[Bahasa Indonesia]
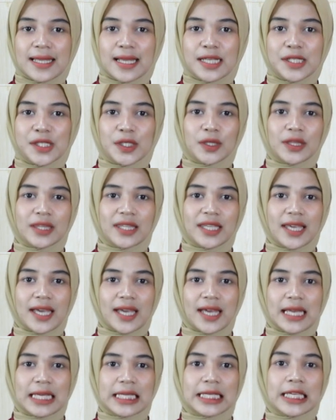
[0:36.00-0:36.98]

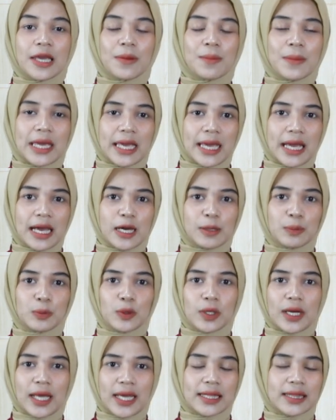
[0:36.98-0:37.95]
selanjutnya, GBH
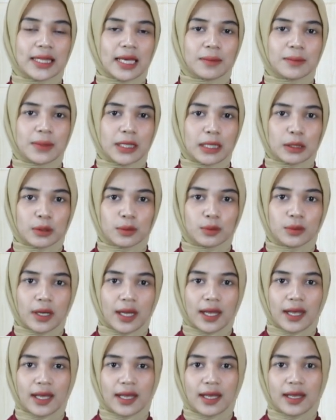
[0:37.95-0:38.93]
mulai tak
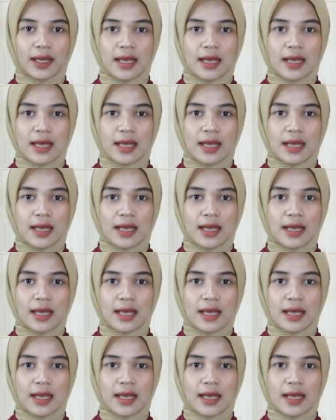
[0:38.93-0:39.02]
bertuah.